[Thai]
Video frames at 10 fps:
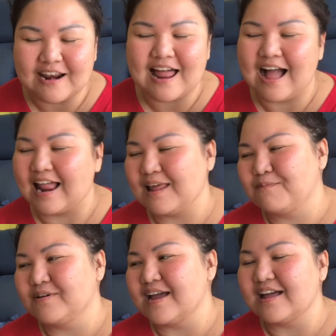รั่งอะไร
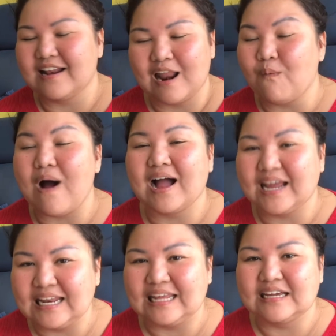พวกเนี้ยระวัง
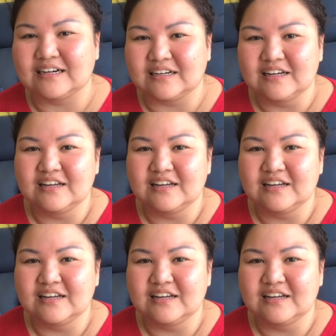ให้ดีเหอะ